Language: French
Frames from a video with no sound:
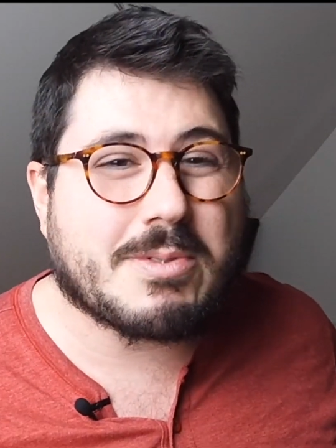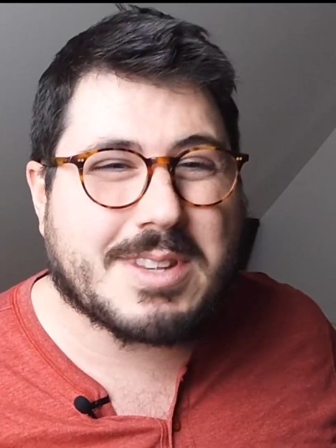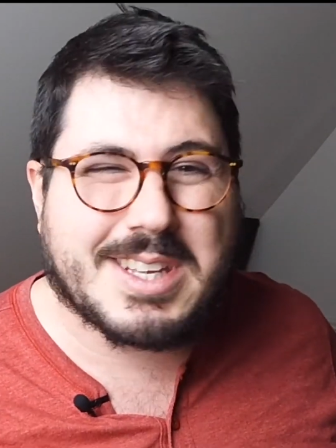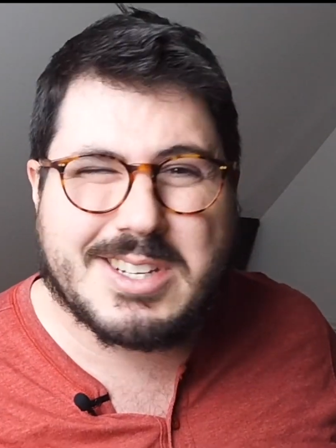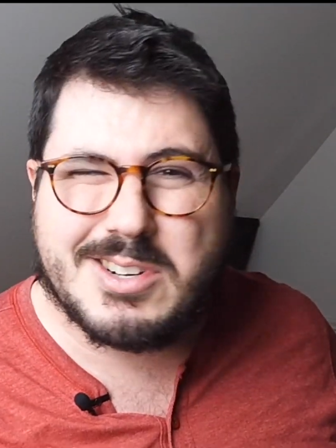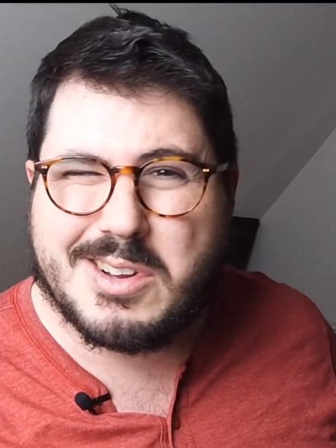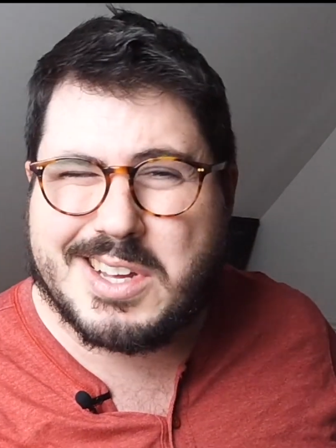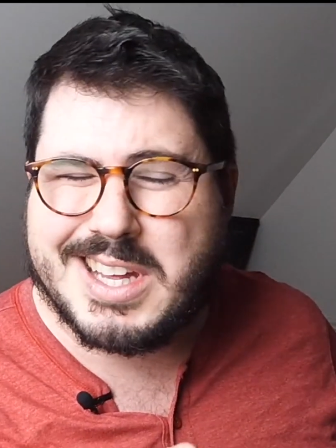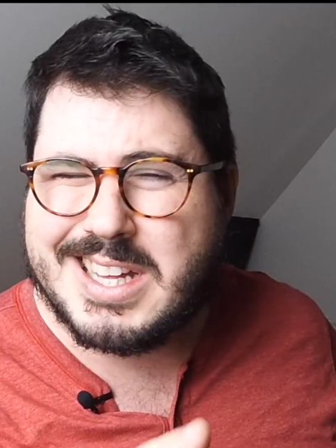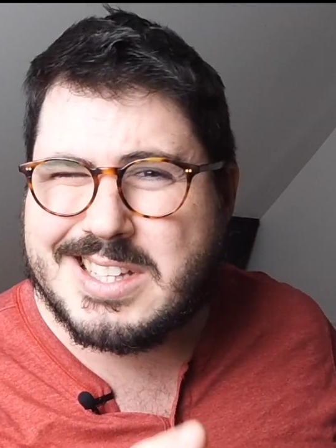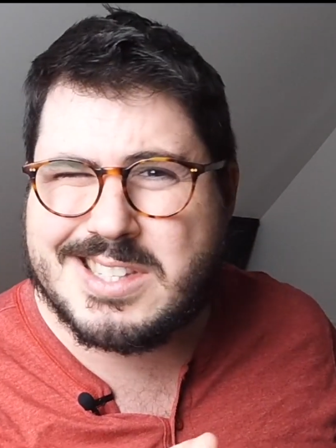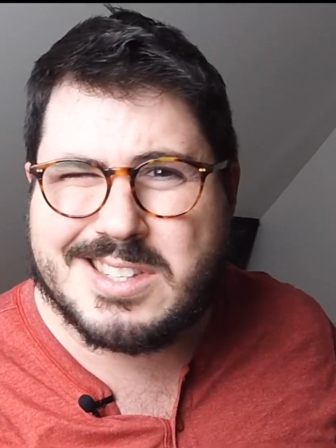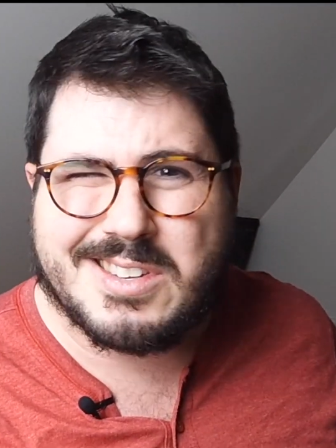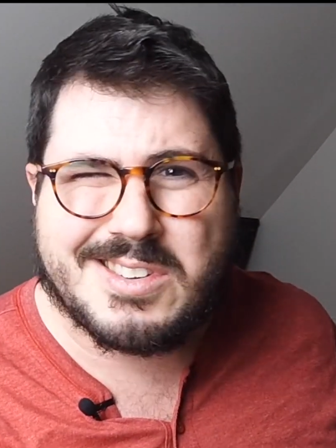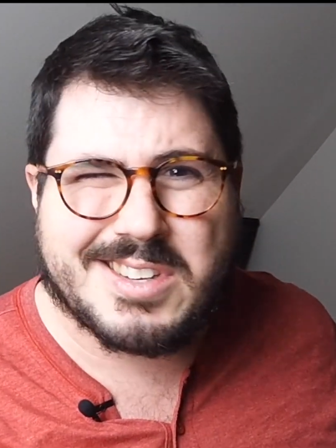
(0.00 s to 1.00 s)
On est genre
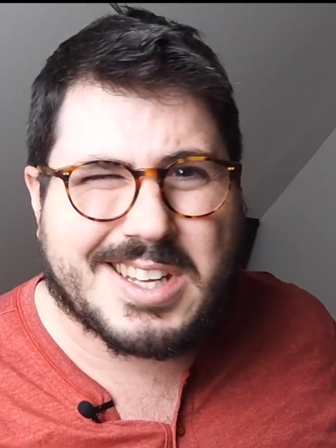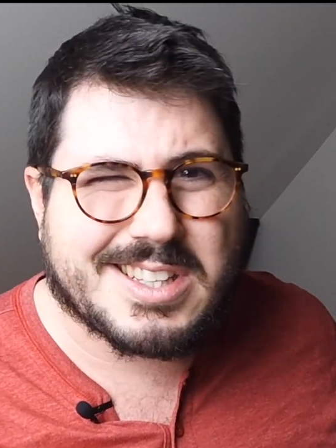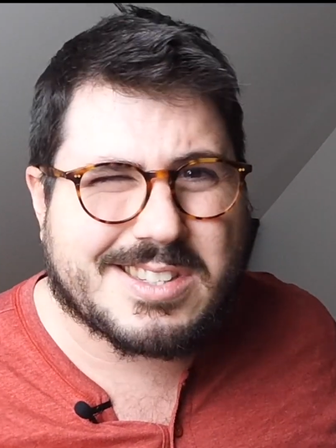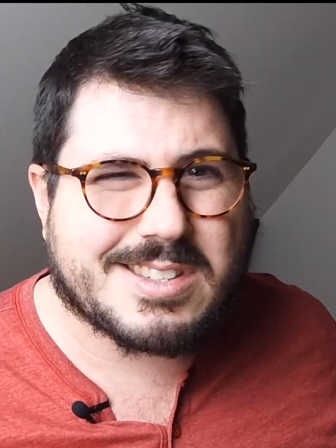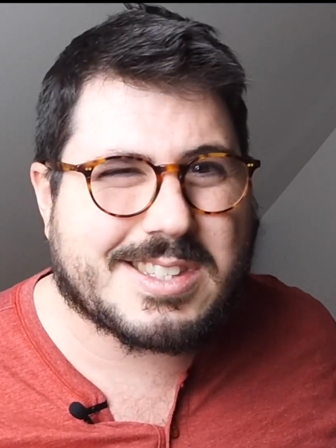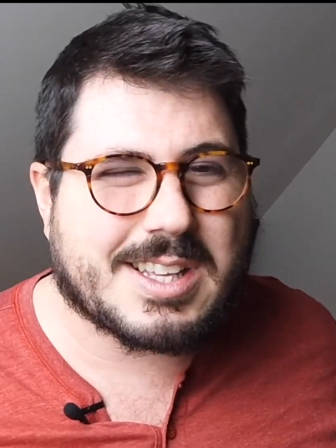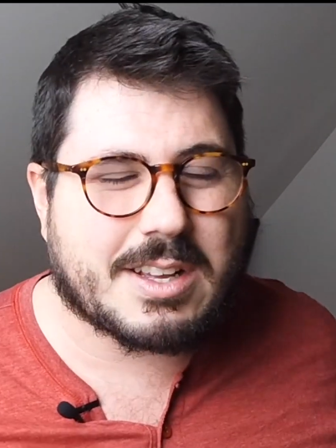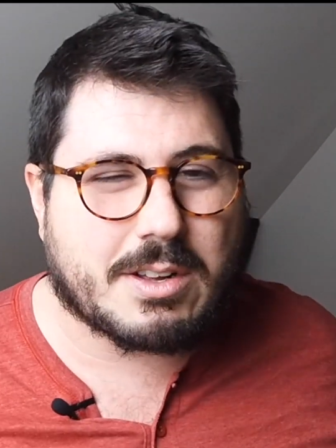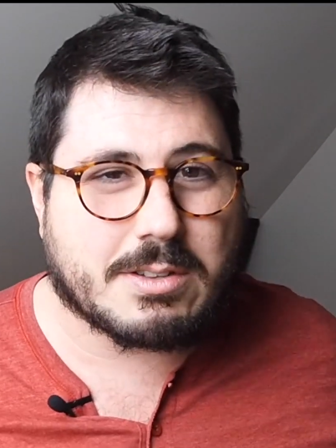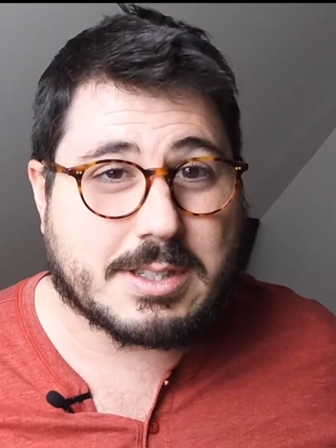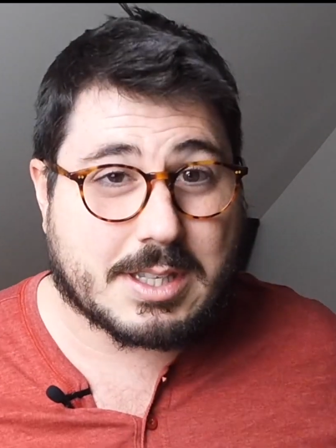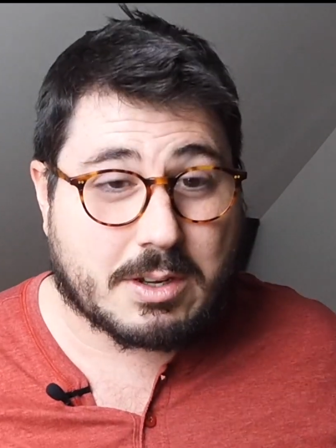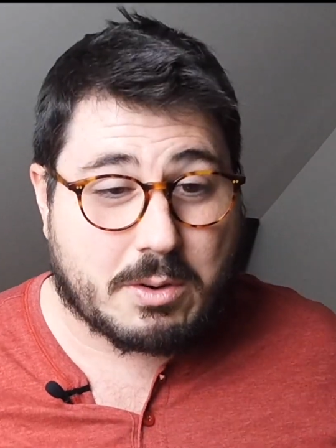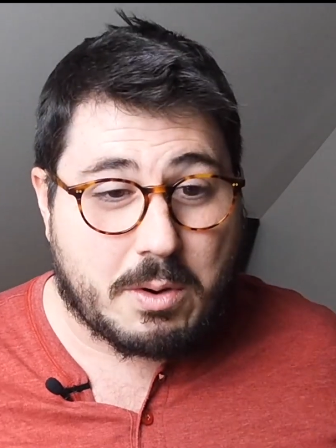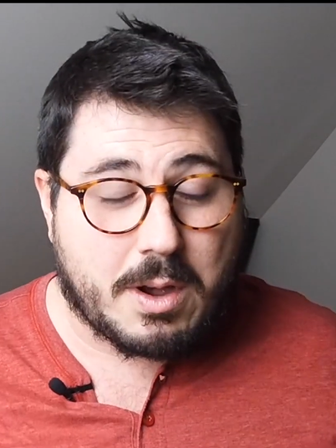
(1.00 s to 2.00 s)
400, 450,
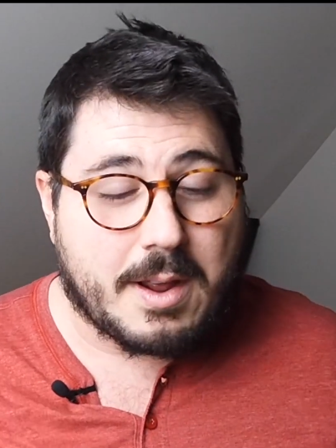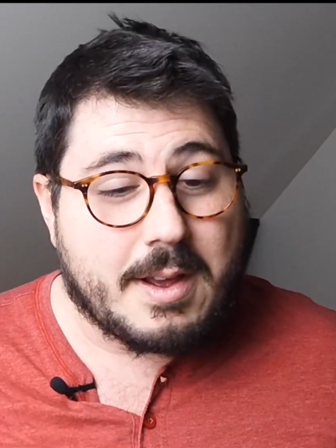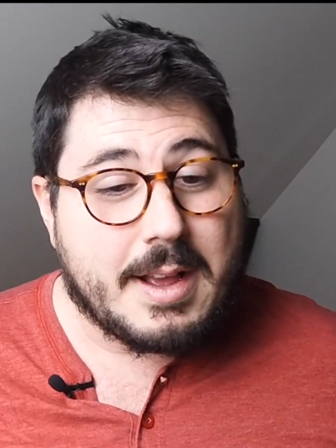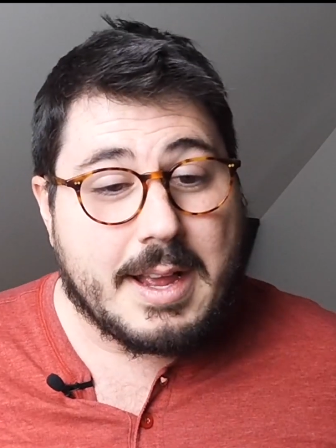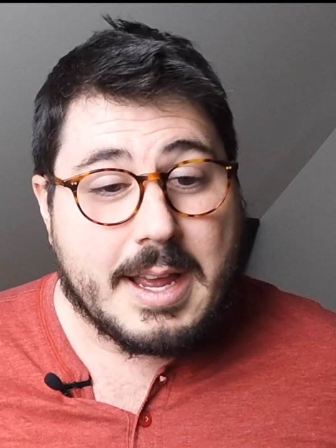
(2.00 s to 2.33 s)
c'est cool.